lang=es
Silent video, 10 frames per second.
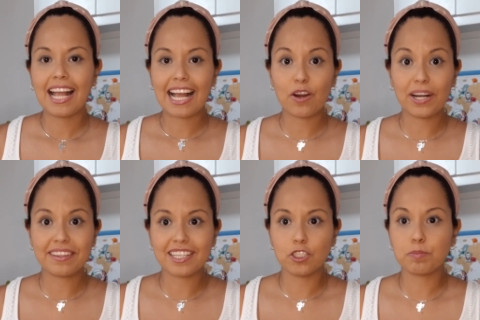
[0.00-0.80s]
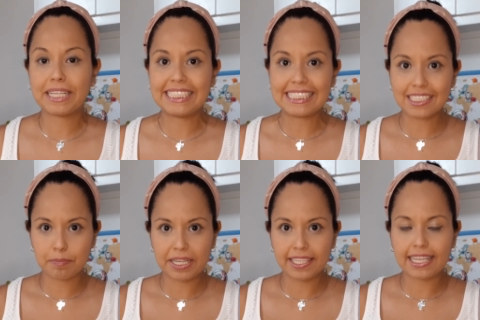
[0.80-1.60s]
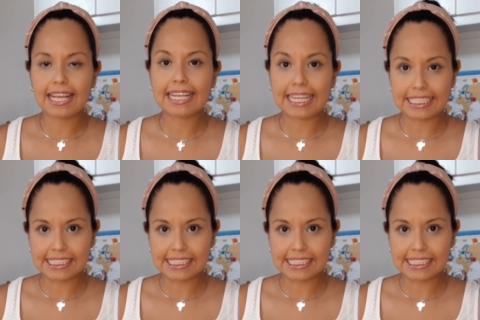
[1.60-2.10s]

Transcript: Ahora, entre los países de América que